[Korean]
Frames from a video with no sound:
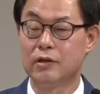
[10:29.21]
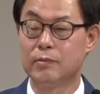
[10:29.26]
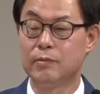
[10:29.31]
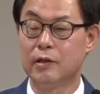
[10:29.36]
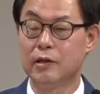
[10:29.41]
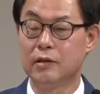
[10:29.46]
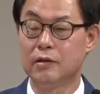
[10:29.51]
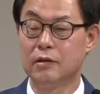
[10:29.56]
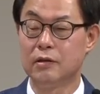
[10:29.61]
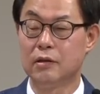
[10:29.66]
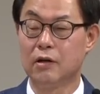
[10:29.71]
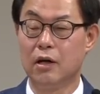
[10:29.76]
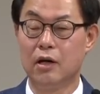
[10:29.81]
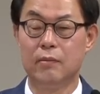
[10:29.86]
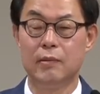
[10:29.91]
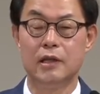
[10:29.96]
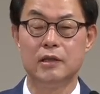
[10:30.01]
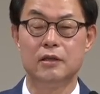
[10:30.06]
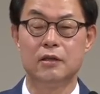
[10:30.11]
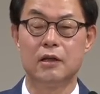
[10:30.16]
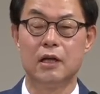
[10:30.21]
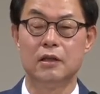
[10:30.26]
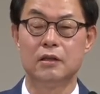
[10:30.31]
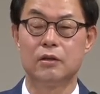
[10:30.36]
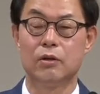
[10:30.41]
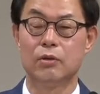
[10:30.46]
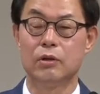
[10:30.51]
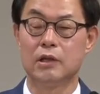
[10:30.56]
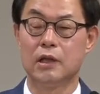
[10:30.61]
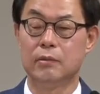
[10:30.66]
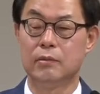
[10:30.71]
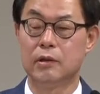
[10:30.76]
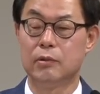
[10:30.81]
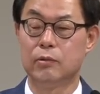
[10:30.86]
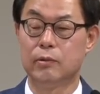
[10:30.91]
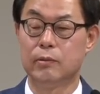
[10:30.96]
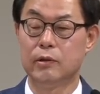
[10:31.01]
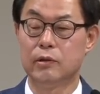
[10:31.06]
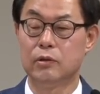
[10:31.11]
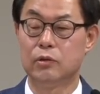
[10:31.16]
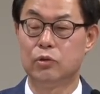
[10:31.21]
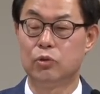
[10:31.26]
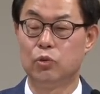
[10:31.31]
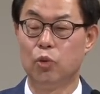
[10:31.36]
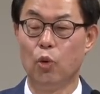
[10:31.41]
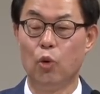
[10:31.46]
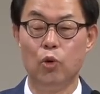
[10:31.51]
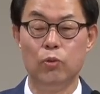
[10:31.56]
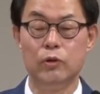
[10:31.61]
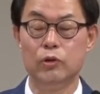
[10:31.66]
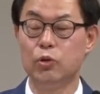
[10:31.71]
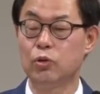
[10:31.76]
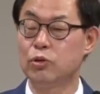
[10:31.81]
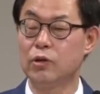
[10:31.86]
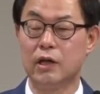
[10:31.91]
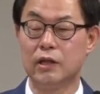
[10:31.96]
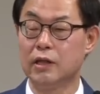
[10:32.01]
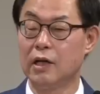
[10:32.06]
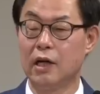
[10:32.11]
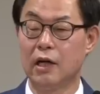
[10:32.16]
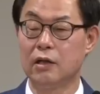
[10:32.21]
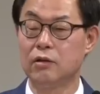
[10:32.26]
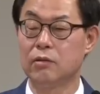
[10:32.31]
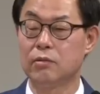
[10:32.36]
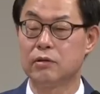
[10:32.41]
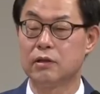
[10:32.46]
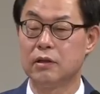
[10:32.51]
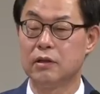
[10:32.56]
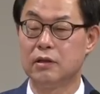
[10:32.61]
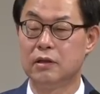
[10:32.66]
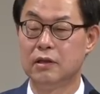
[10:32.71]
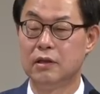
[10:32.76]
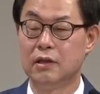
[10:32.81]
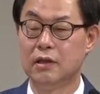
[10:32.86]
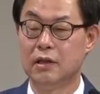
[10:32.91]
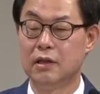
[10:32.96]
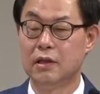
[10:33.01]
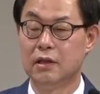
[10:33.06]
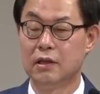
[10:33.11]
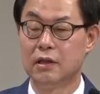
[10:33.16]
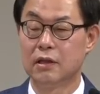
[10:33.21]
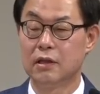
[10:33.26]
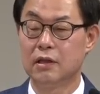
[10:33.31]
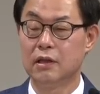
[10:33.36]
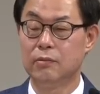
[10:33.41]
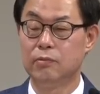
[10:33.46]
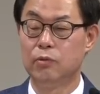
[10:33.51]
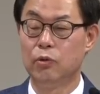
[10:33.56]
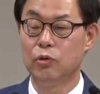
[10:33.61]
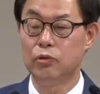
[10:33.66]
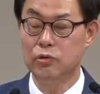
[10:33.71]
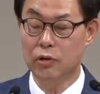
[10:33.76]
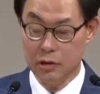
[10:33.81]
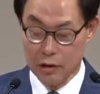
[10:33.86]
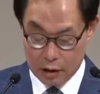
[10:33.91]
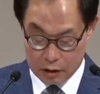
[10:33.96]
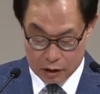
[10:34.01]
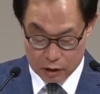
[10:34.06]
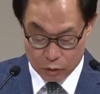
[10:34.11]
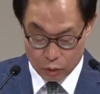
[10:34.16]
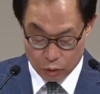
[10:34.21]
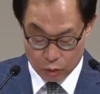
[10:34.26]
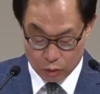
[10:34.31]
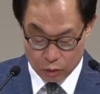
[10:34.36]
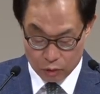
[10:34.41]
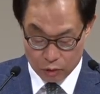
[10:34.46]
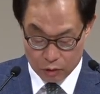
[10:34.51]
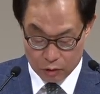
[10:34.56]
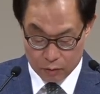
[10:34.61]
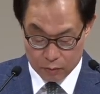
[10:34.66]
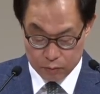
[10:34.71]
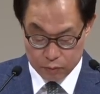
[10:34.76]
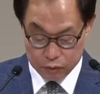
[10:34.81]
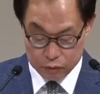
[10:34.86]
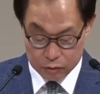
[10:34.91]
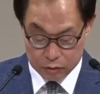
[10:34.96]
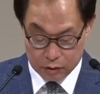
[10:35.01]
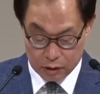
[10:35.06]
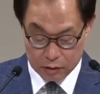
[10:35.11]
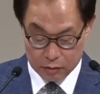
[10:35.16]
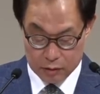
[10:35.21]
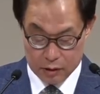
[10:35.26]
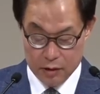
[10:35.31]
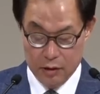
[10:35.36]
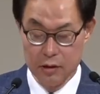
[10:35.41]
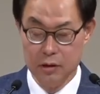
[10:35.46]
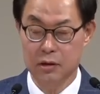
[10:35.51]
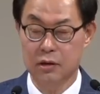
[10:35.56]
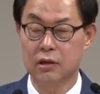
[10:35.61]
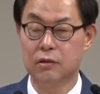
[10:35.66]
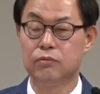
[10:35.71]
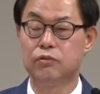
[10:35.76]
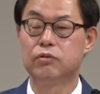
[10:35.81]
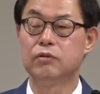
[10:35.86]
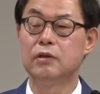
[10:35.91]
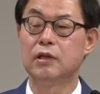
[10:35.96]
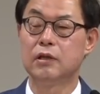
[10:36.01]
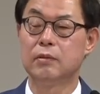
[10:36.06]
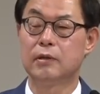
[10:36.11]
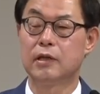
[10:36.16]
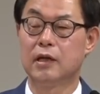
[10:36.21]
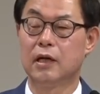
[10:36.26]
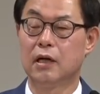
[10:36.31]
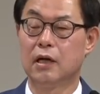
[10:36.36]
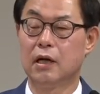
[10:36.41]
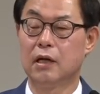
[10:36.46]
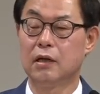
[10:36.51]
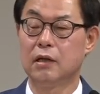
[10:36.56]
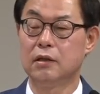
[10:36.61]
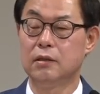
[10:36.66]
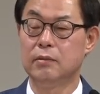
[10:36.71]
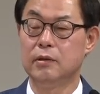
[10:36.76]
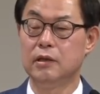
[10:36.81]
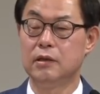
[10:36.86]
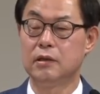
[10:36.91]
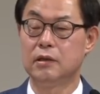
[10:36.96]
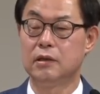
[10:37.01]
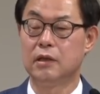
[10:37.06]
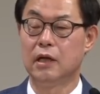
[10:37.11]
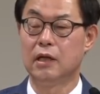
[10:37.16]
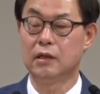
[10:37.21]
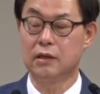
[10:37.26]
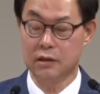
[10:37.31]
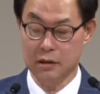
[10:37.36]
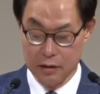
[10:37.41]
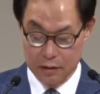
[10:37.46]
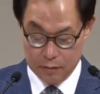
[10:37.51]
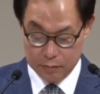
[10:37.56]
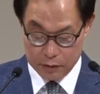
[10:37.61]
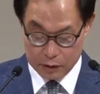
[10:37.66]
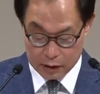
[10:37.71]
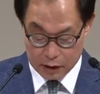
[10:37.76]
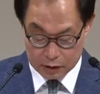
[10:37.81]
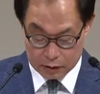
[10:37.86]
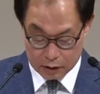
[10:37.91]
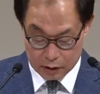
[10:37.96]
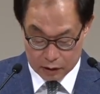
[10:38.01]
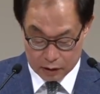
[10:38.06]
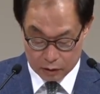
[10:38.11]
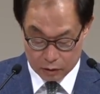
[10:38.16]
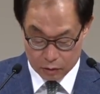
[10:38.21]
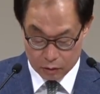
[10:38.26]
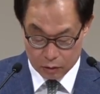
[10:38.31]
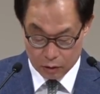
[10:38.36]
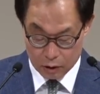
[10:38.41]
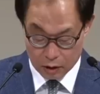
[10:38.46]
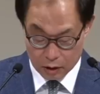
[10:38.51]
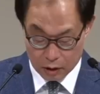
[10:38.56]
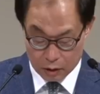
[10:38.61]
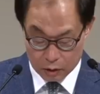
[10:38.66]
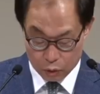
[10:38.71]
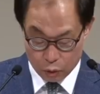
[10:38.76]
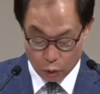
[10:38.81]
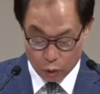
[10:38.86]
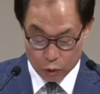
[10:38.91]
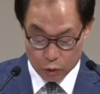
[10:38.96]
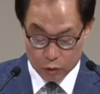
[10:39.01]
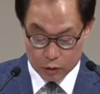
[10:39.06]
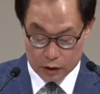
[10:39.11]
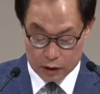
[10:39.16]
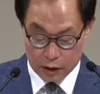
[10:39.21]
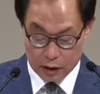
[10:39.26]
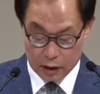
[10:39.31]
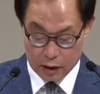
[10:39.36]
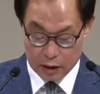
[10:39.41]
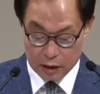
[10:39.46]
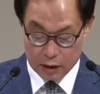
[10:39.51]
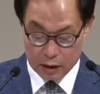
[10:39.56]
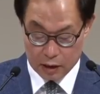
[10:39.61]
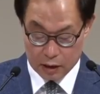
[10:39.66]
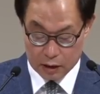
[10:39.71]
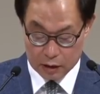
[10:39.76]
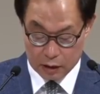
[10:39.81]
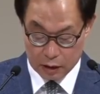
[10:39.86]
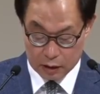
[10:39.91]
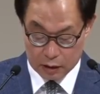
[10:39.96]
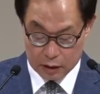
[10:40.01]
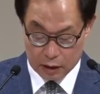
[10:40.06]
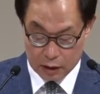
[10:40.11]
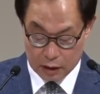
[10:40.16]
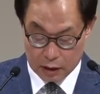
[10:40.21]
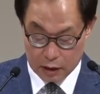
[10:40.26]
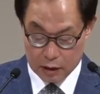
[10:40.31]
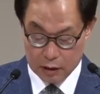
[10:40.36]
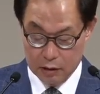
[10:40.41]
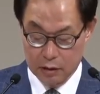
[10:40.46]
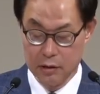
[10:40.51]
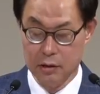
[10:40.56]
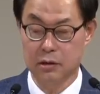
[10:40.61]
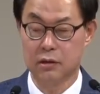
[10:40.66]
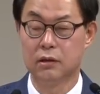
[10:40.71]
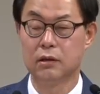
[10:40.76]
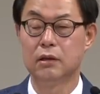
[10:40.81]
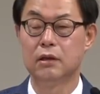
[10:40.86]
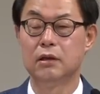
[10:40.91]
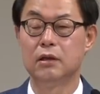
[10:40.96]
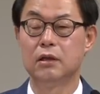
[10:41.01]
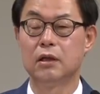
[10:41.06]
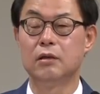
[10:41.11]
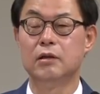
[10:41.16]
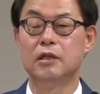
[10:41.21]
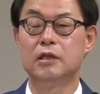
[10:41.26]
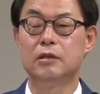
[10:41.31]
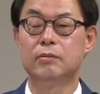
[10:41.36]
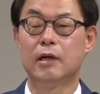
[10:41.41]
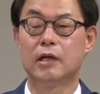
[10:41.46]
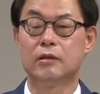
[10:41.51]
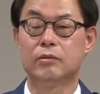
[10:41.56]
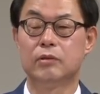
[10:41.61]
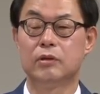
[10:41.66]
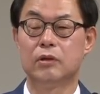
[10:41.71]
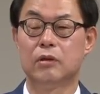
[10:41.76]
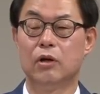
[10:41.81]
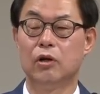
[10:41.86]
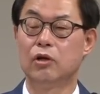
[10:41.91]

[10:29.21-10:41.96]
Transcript: 특별히 그 험한 지역에 있는 선교사님들 보면 도움을 요청할 데가 하나도 없어요. 그러니까 모든 걸 다 기도로 풀더라고요. 그러니까 무슨 얘기입니까? 하나님이 제일 큰 피난처가 되고 도울 자가 된다라는 거죠. 여러분 잊지 마십시오.